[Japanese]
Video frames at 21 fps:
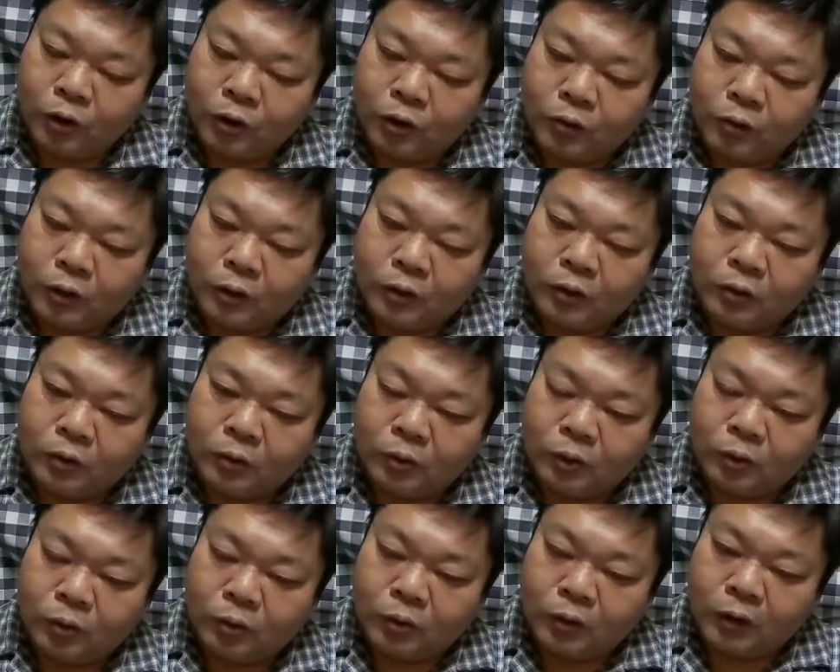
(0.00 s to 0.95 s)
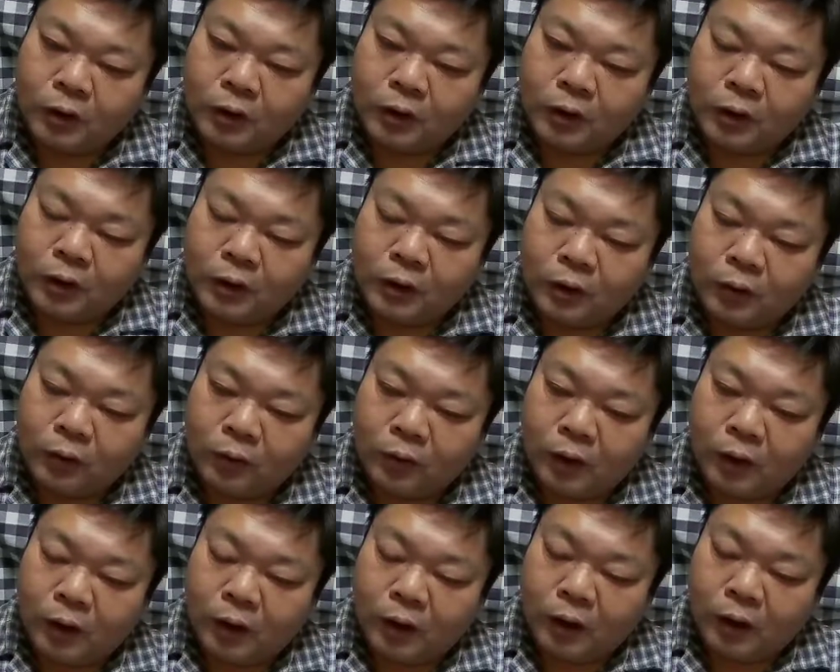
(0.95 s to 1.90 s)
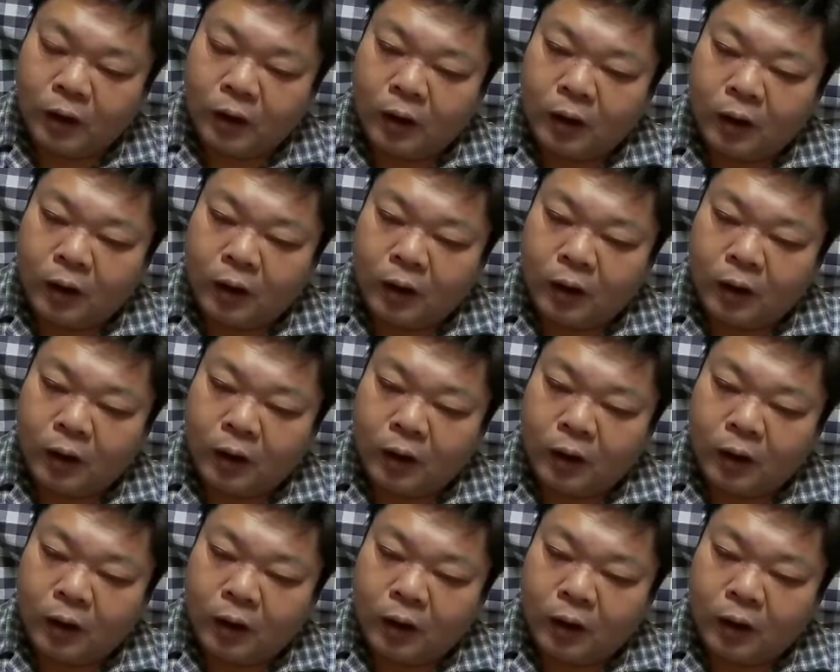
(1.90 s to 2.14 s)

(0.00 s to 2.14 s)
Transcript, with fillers: 周波数の詳細なデータとかが